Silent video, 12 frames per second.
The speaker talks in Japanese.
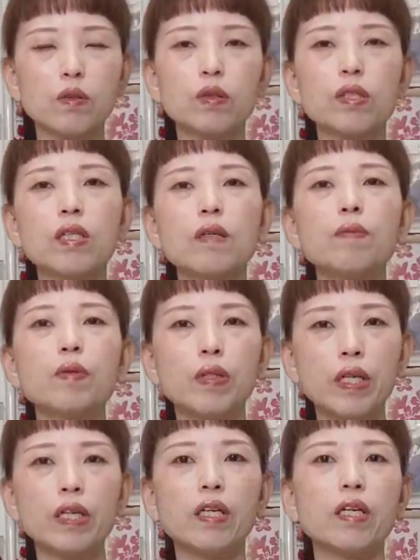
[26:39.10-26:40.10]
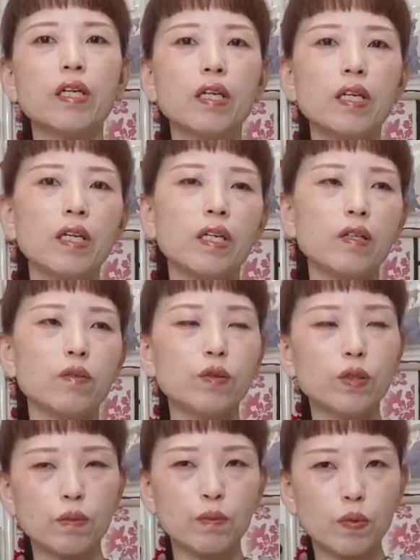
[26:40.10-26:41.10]
どちらもね、えー、どう
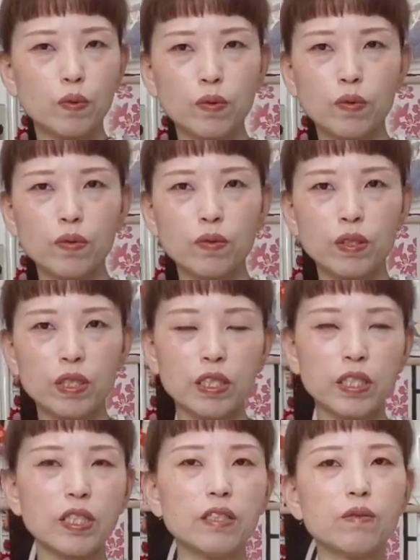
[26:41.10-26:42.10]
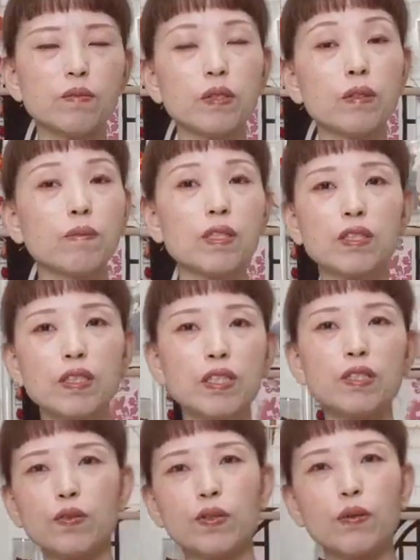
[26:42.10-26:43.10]
しても欲しいなと思ったらまず
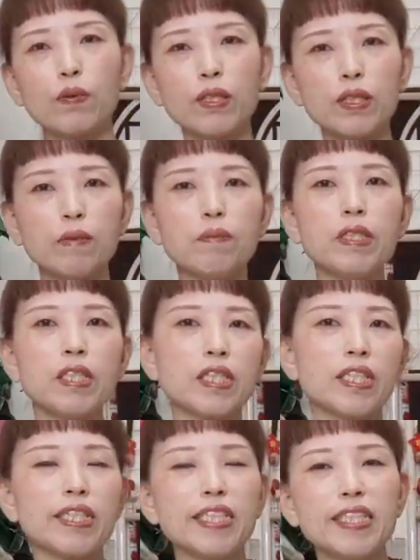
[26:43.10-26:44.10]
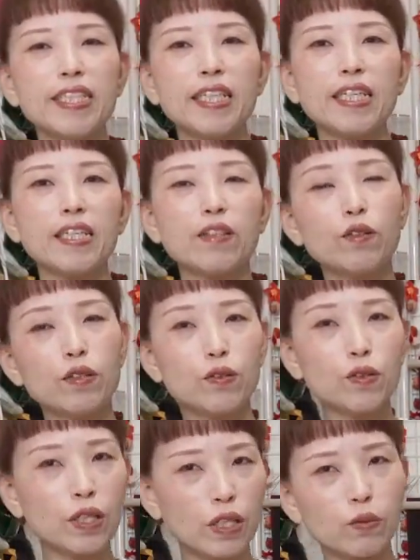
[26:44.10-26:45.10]
生地を触ってみて気に入ってい
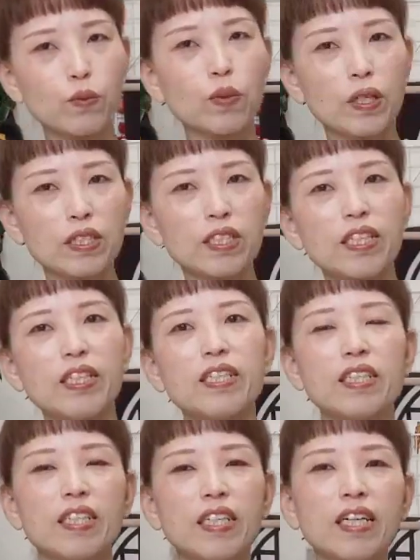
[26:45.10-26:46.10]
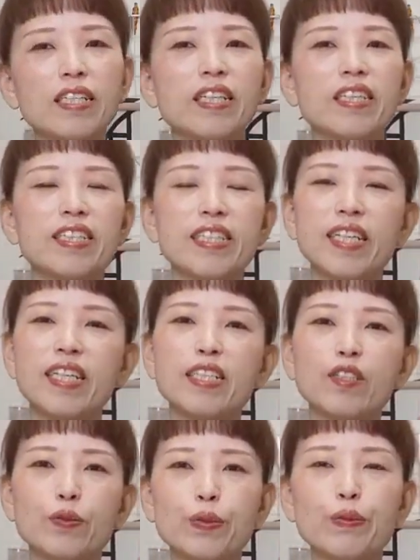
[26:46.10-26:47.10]
るかどうかで判断したらい
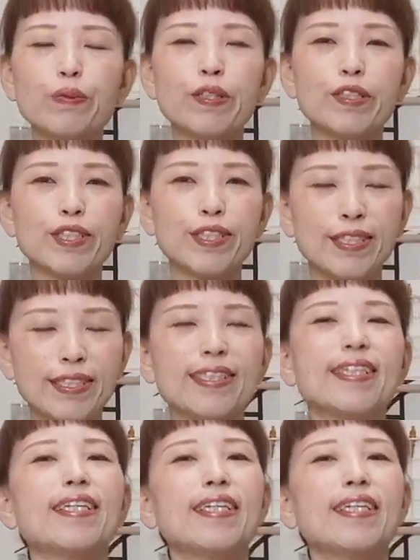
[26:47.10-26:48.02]
いと思いますし、